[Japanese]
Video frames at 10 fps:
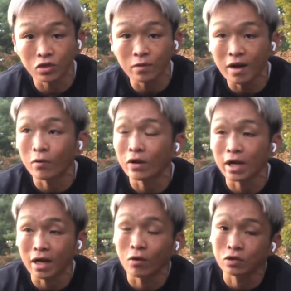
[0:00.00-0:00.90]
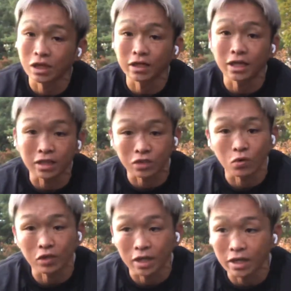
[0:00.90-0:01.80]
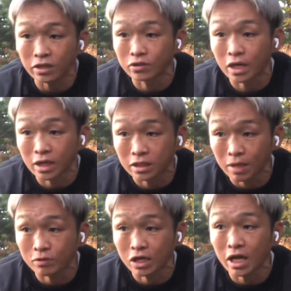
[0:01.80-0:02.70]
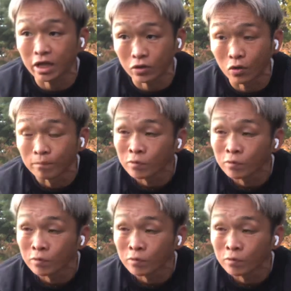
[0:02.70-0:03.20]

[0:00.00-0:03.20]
それは俺らがおっさんになった証拠だねっていう風な感じかもしれないけど、